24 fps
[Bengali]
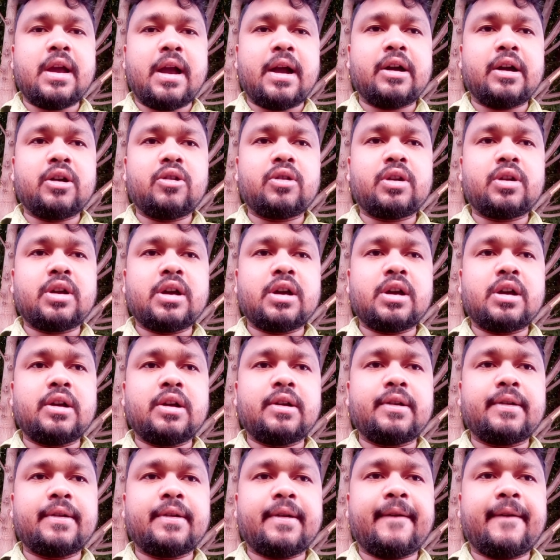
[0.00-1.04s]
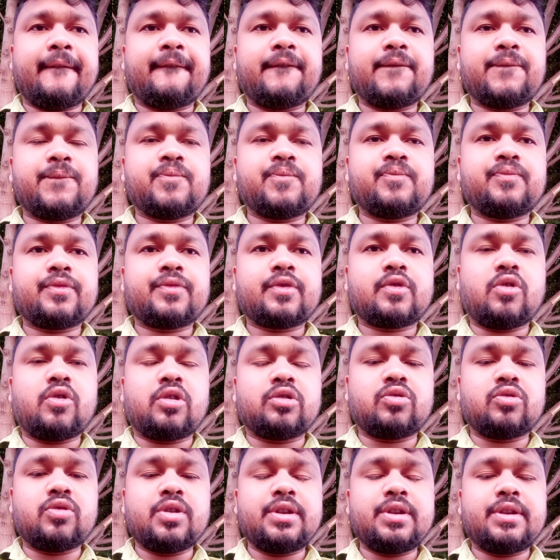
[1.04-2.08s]
এগারোটা
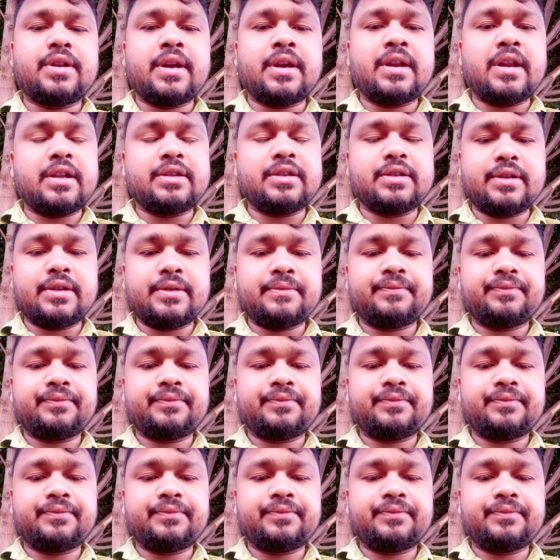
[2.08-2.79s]
কতই ট্রেন আছে